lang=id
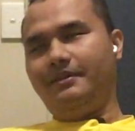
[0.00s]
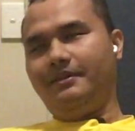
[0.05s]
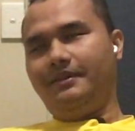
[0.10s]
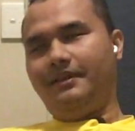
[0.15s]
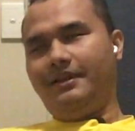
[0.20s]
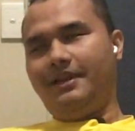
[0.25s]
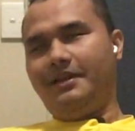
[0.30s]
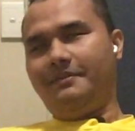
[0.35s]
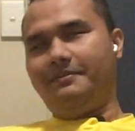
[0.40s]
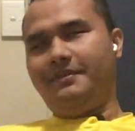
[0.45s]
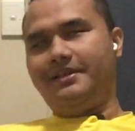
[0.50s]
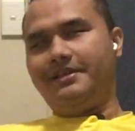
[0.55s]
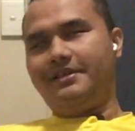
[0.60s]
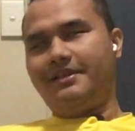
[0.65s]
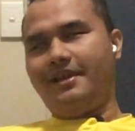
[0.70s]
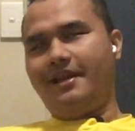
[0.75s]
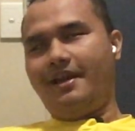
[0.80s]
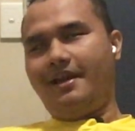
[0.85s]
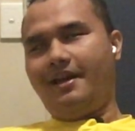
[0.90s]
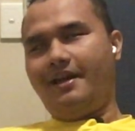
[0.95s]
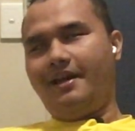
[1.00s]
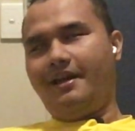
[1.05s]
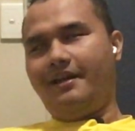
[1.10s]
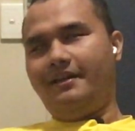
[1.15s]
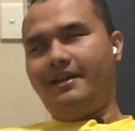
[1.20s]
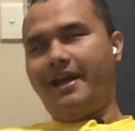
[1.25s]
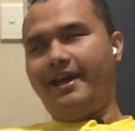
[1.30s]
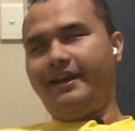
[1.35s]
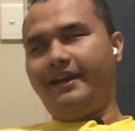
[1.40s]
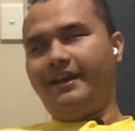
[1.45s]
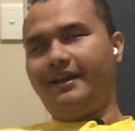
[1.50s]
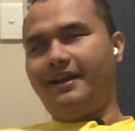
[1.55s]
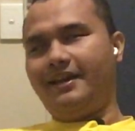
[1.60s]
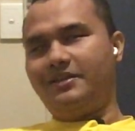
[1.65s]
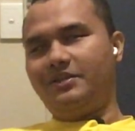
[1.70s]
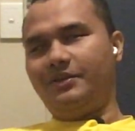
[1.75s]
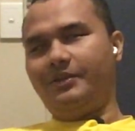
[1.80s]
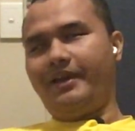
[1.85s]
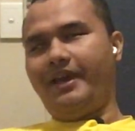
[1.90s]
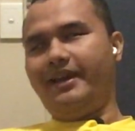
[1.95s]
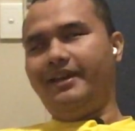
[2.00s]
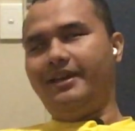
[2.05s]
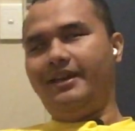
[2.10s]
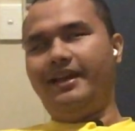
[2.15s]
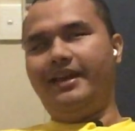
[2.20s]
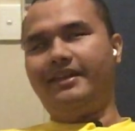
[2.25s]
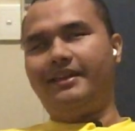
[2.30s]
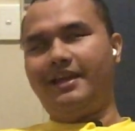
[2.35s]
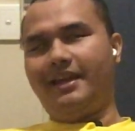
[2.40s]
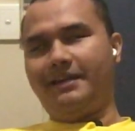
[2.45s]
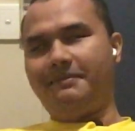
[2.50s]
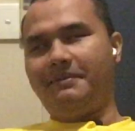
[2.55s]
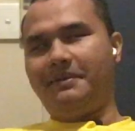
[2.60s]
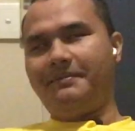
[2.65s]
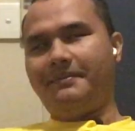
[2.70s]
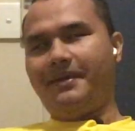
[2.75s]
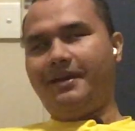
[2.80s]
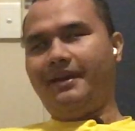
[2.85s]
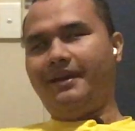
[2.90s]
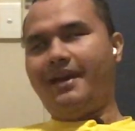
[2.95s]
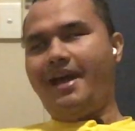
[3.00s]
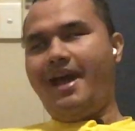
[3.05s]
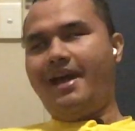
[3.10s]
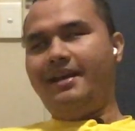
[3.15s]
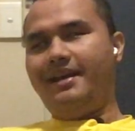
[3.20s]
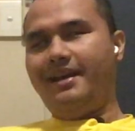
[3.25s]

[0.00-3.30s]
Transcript: tidak bisa direct langsung ke Adelaide karena memang nggak